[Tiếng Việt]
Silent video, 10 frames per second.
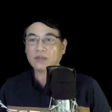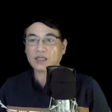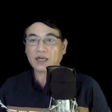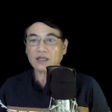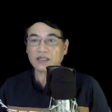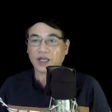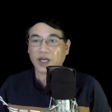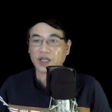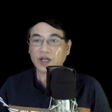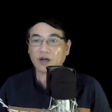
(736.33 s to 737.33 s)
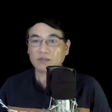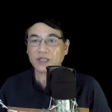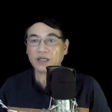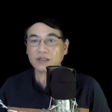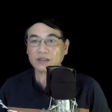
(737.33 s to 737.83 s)
Cất kỹ cái hộp
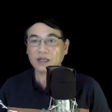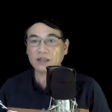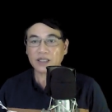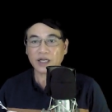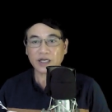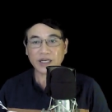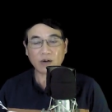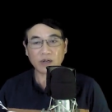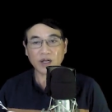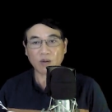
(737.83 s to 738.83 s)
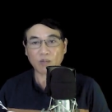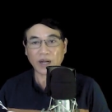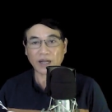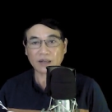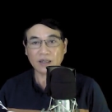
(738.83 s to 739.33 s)
thiếc đựng tiền vào cái hộc
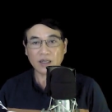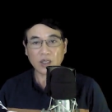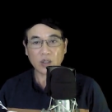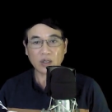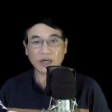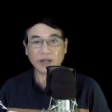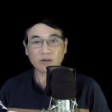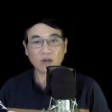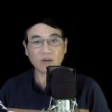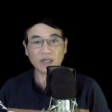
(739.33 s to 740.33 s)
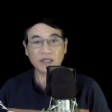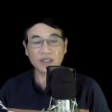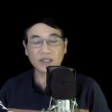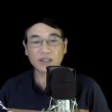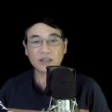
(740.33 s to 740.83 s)
bàn, nó leo tót lên
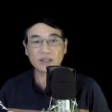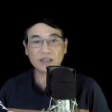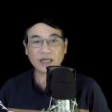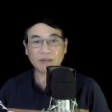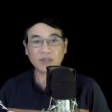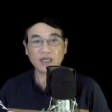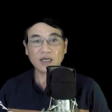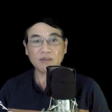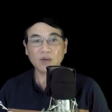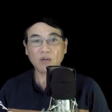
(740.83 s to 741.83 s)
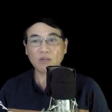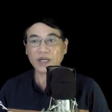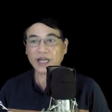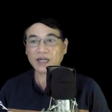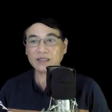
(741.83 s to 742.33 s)
giường, nằm ngửa bụng mà
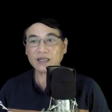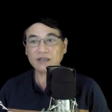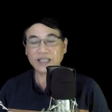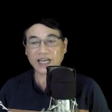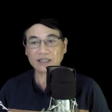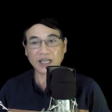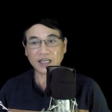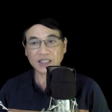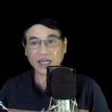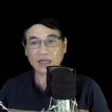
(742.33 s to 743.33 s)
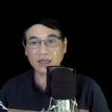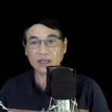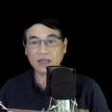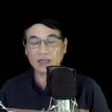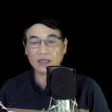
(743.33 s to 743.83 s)
dạn chân dạn tay ra,
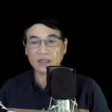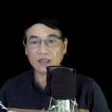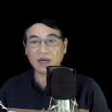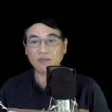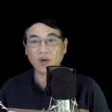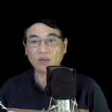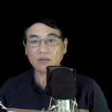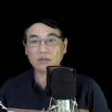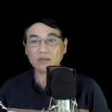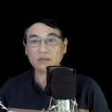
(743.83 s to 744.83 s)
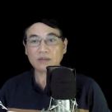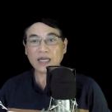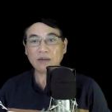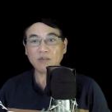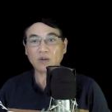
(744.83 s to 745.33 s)
định bụng
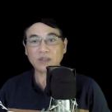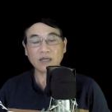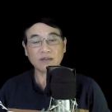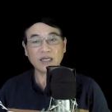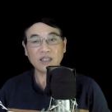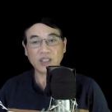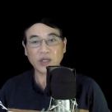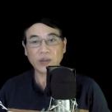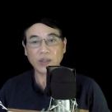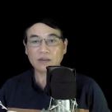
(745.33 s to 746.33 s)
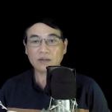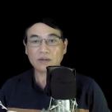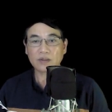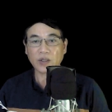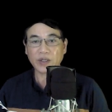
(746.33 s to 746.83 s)
đánh một giấc đến chiều,
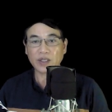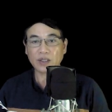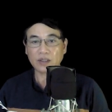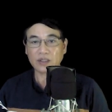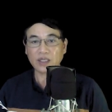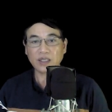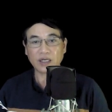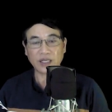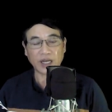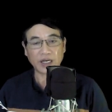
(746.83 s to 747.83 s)
rồi chỉ việc dậy